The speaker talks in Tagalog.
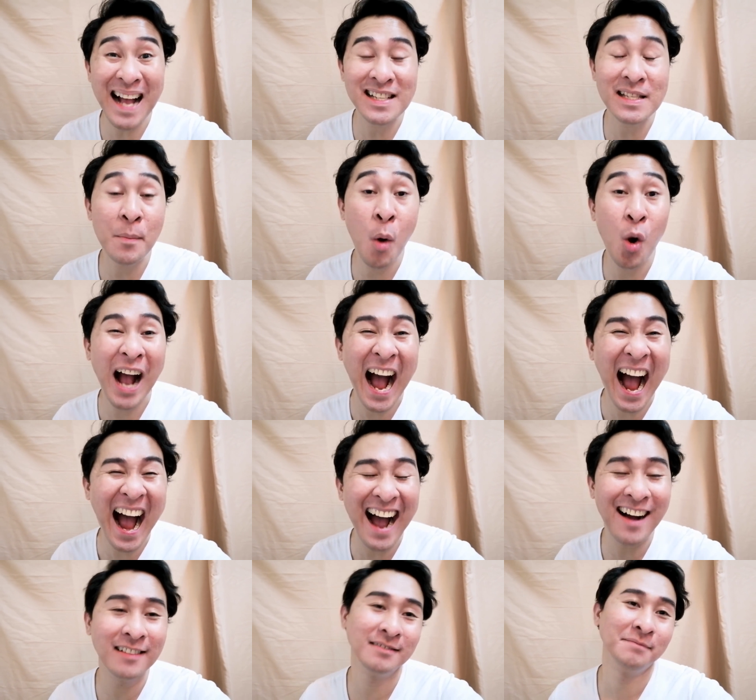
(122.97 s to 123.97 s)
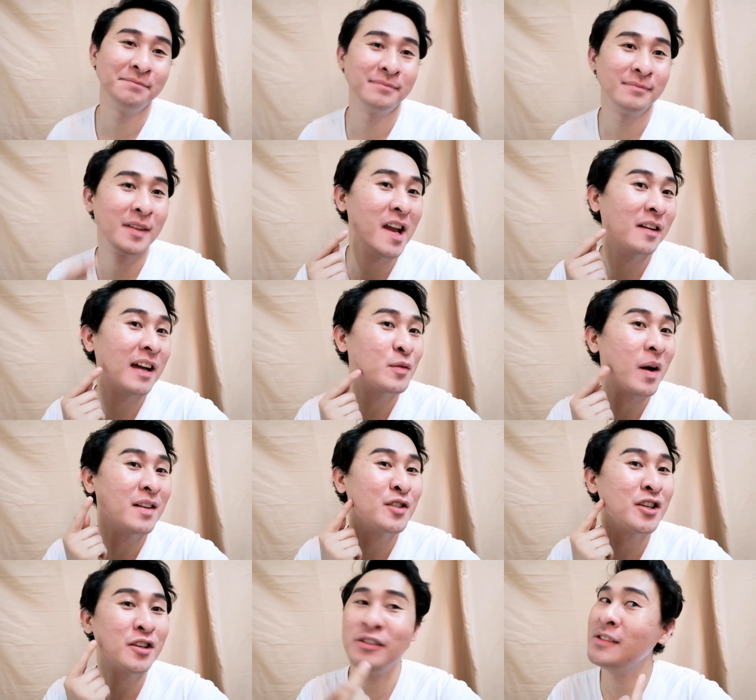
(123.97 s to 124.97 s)
sa mukha. Ayan guys,
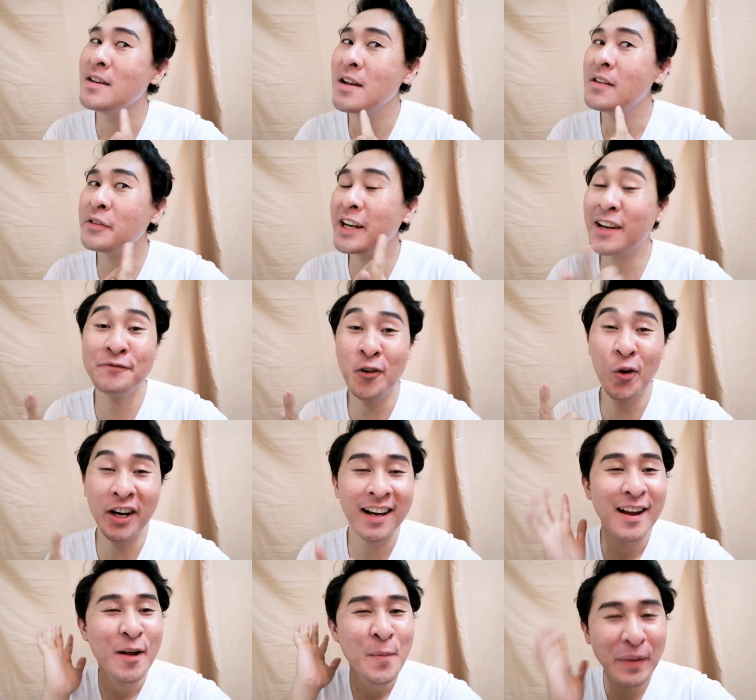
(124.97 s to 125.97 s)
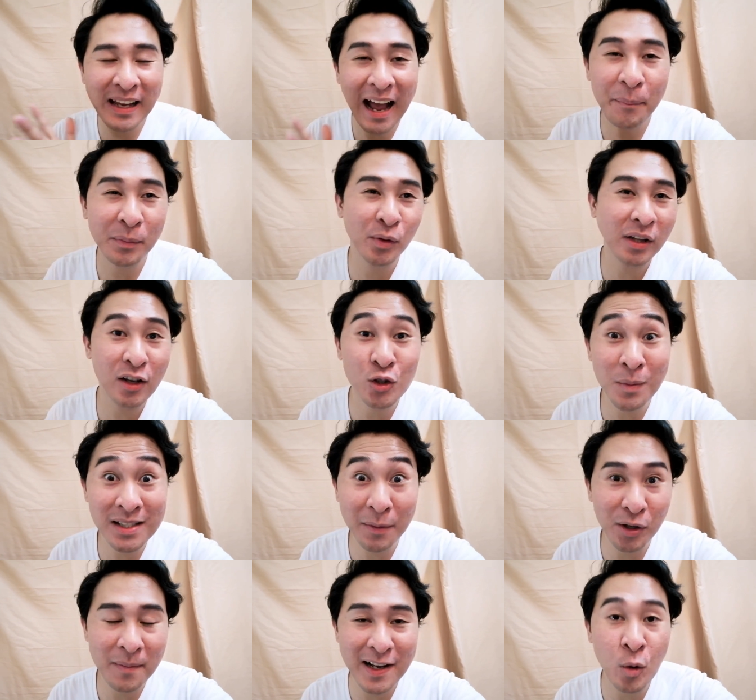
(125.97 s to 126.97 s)
1, 2, 3 and 4, may apat po tayong
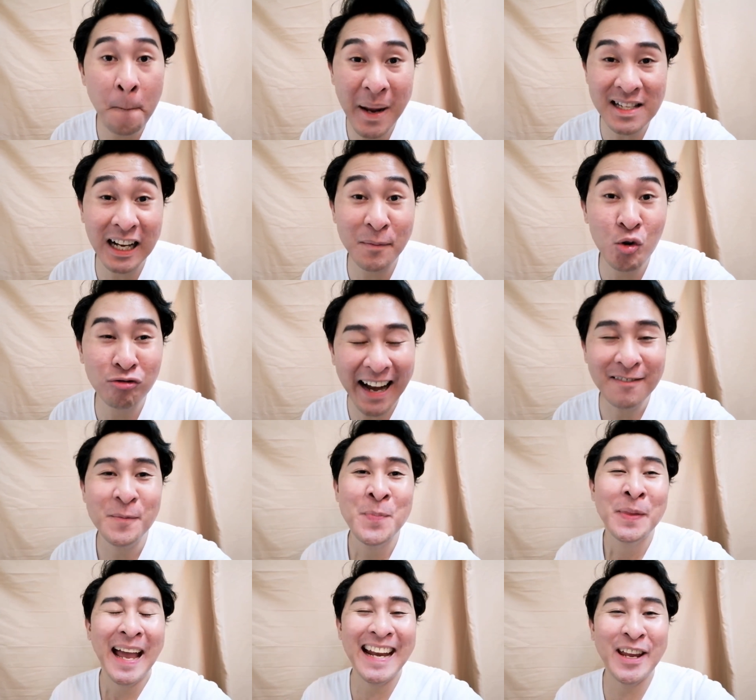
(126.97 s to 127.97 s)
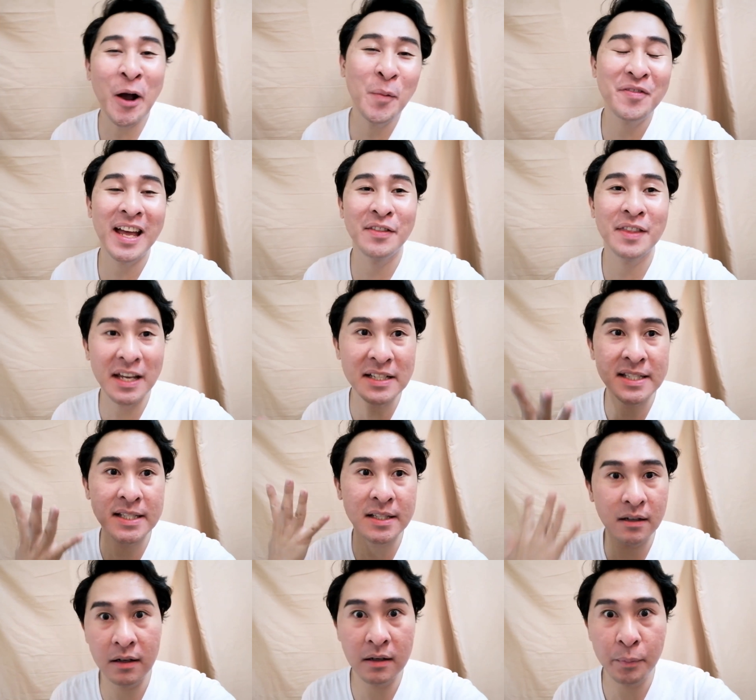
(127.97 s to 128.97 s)
sumisibol na mga sumpa sa kalibutan. And I hope that
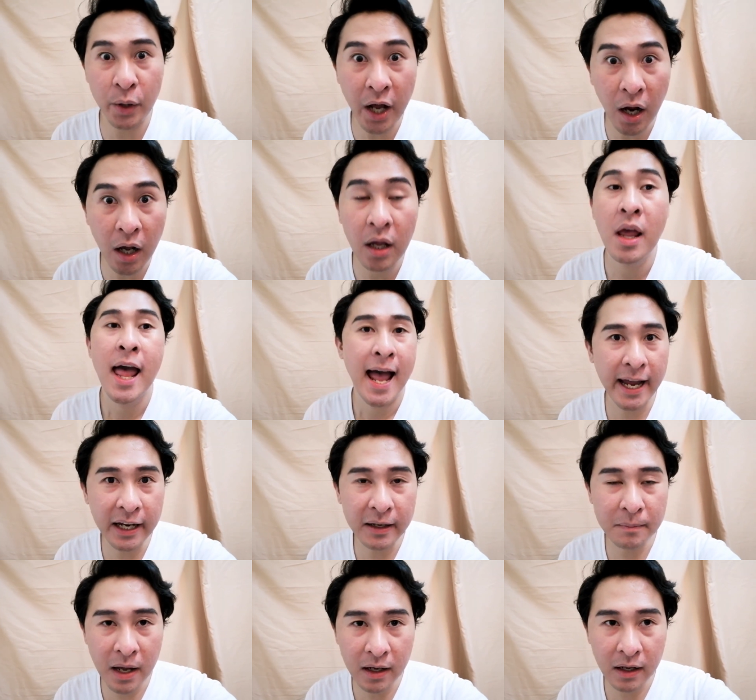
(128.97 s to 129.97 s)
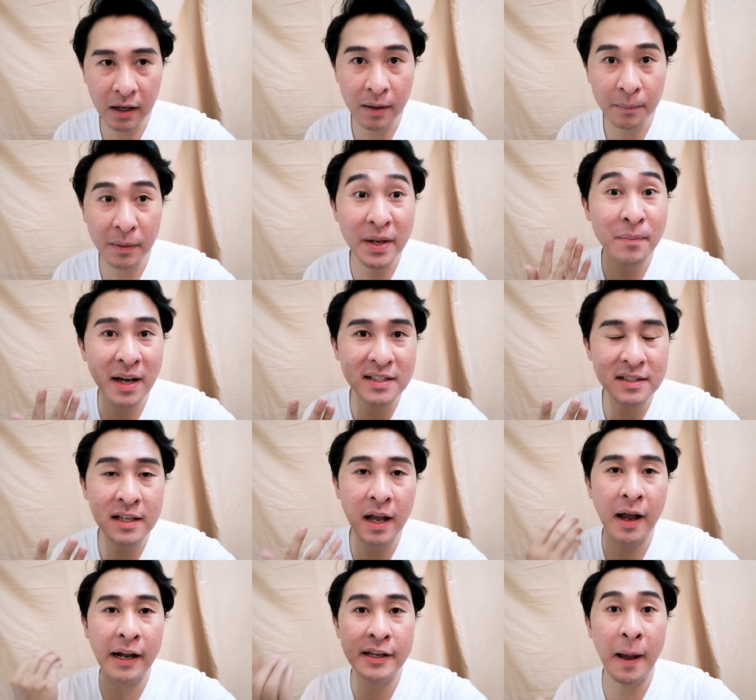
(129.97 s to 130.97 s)
this uh, product ay makakapag-minimize
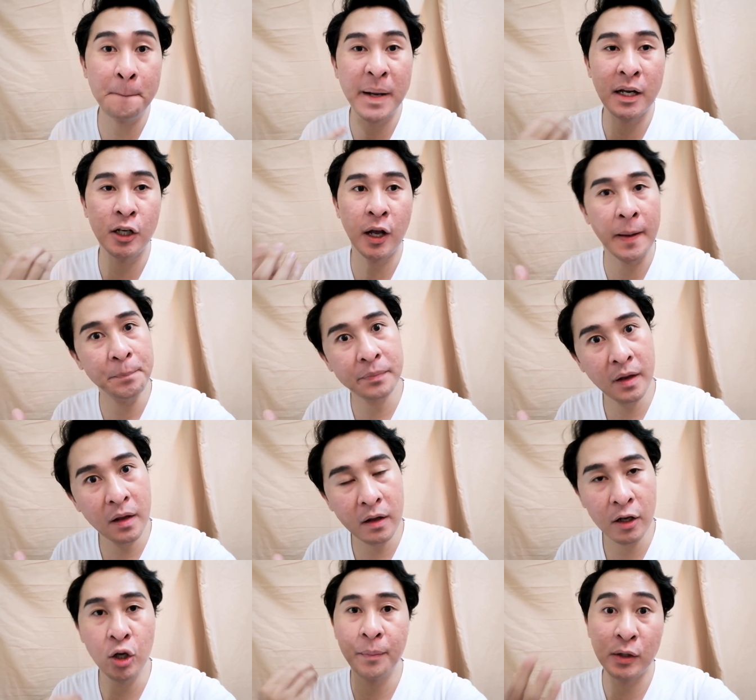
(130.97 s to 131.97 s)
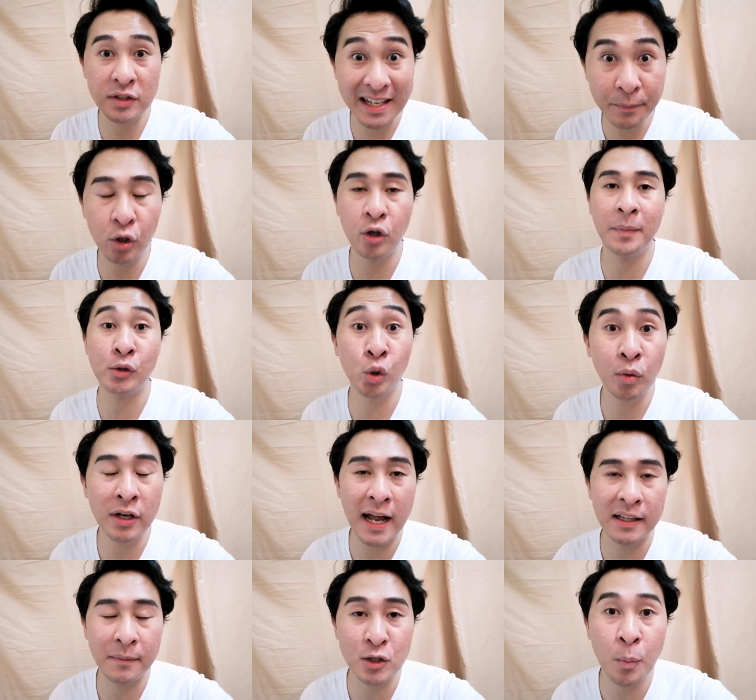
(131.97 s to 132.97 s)
sa kanyang pag, uh, ano, pagsibol o pagkubo ng
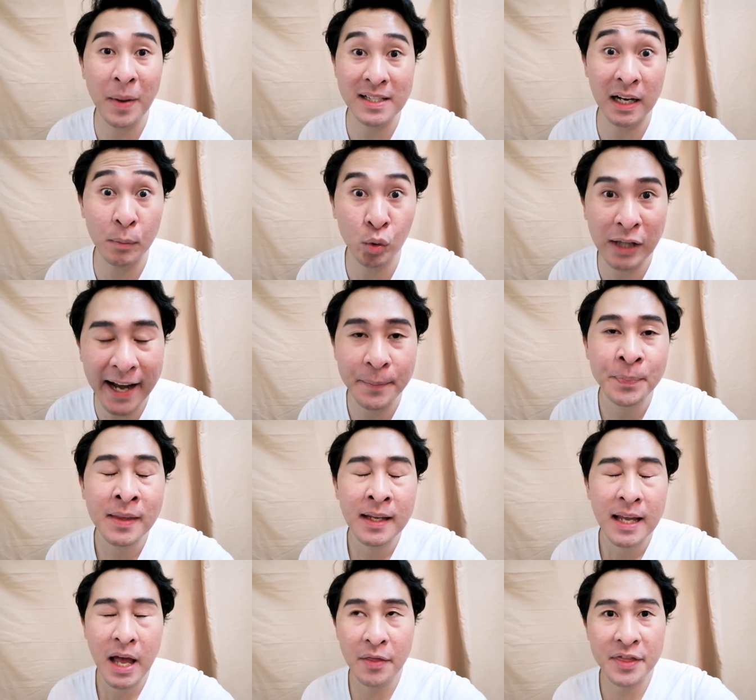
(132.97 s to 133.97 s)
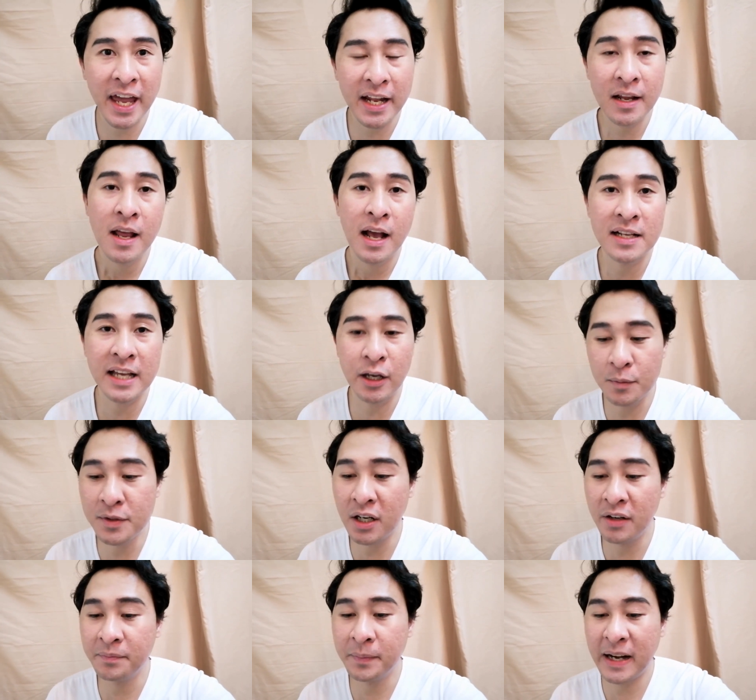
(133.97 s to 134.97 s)
ating mga sumpa sa kalibutan. And then, as I...
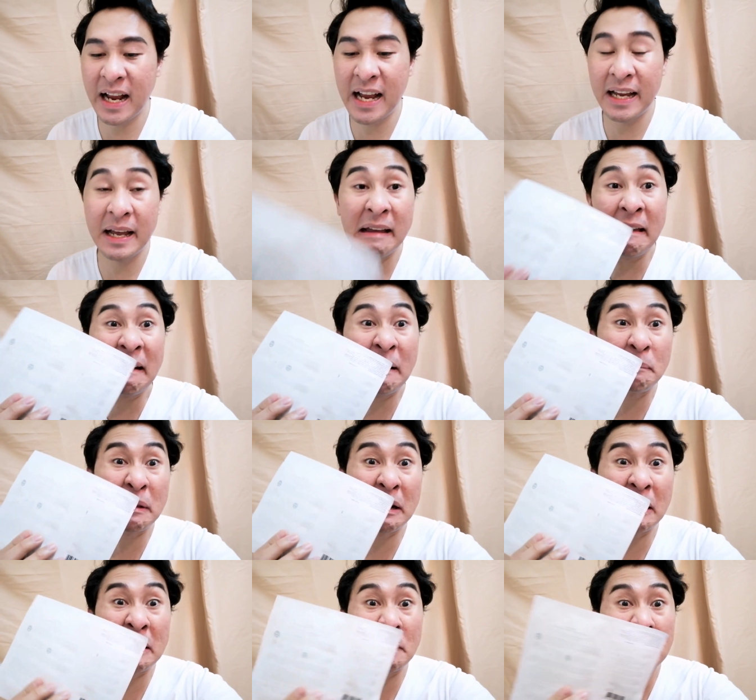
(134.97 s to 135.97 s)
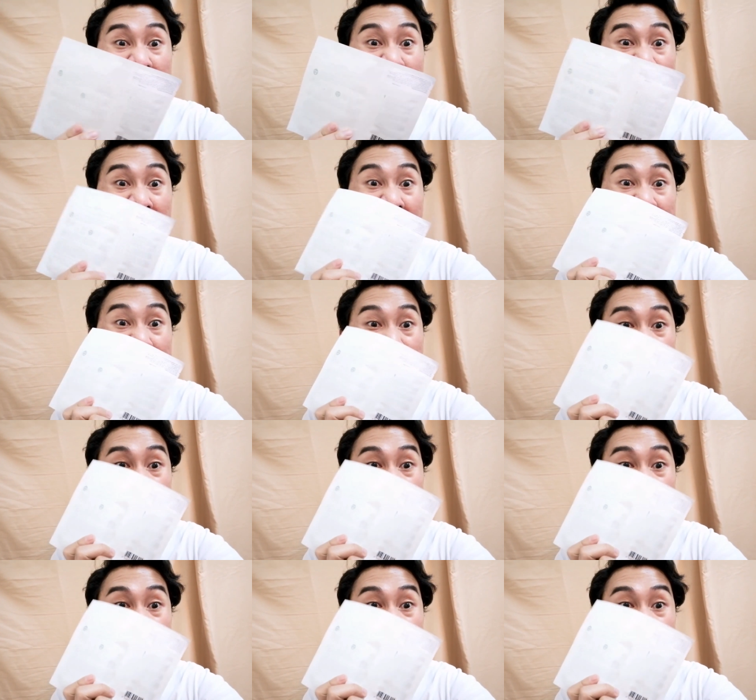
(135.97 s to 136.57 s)
Sir, parang ang hirap talaga yung basahin guys